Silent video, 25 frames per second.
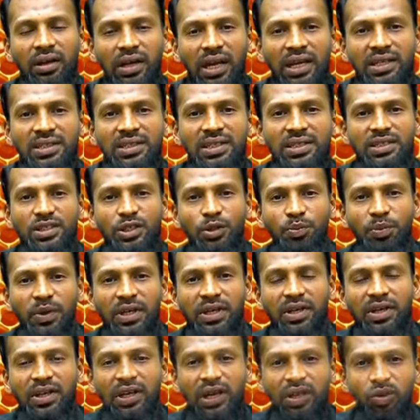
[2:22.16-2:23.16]
லைசன்ஸ்
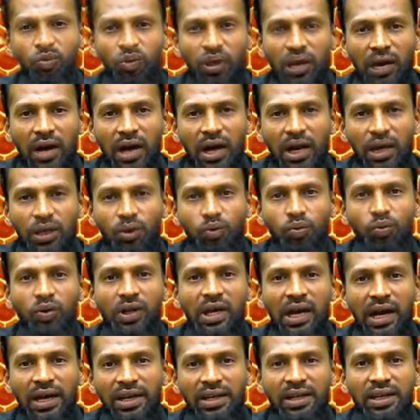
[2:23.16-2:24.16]
பெற்று அதோடைய
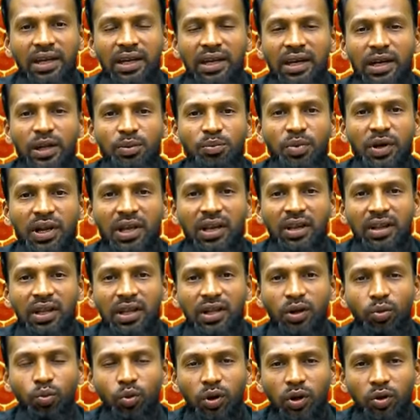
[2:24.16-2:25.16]
ஆய்வுடைய அறிக்கையின் அடிப்படையில்
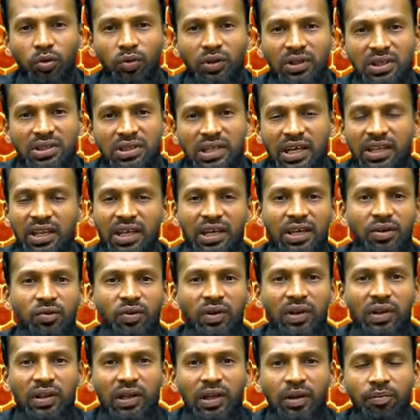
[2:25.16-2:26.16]
தான் அந்த உணவு வந்து சந்தைக்கு
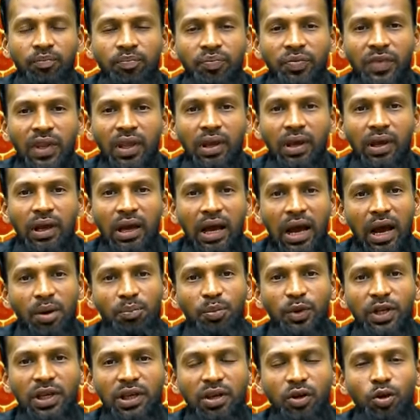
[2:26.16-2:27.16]
வருது
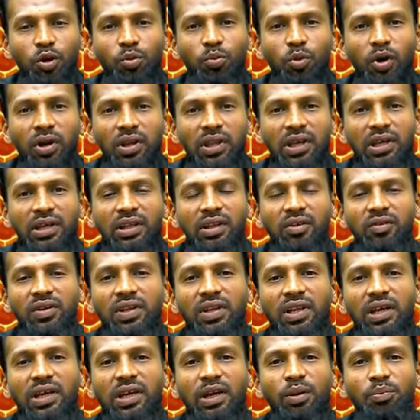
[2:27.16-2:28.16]
அப்படி இருக்கும் பொழுது இது
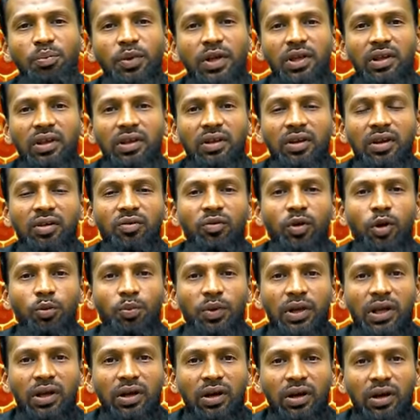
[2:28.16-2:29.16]
வந்து எப்படி இதில் இவ்வளோ
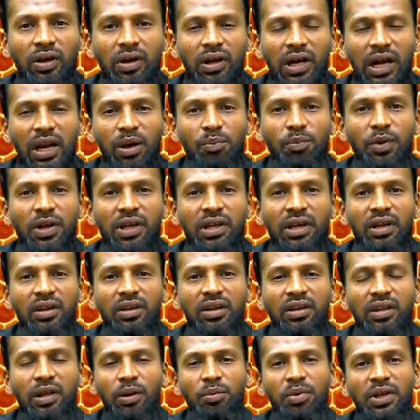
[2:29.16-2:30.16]
பெரிய கலப்படம்
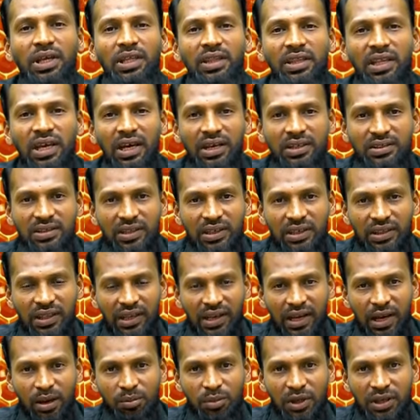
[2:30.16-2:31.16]
இருந்தது எப்படி இந்திய அரசுக்கு
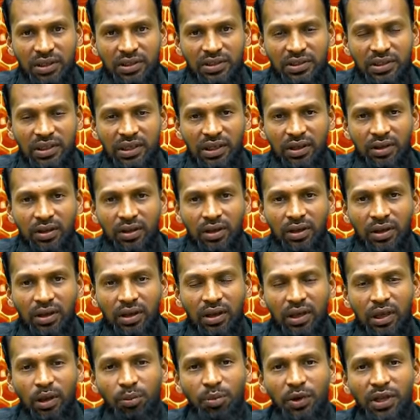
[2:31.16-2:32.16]
தெரியாமல் இருந்துச்சு
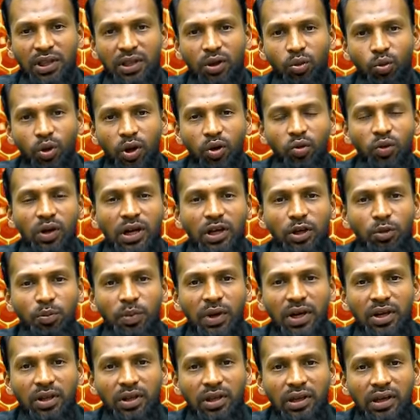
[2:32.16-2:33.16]
எப்படி இந்த உணவு
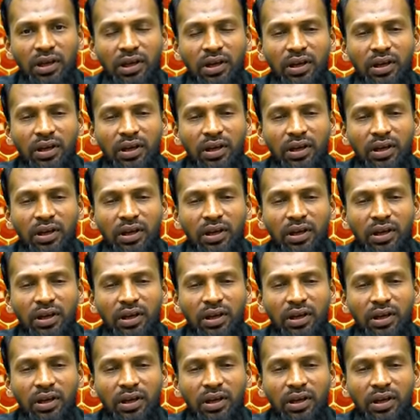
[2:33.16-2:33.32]
கட்டுப்பாட்டு